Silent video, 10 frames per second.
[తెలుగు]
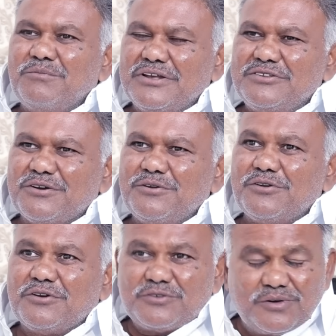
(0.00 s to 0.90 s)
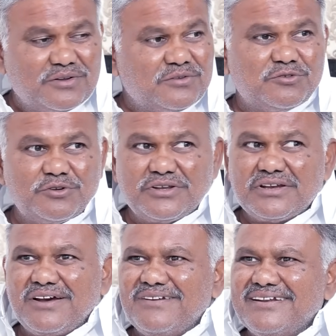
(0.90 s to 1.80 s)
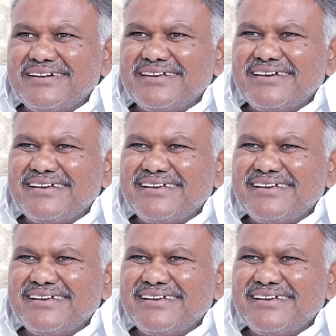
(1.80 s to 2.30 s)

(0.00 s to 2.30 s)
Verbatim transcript: మా సెక్యూరిటీ కోసం చూడు కావాలంటే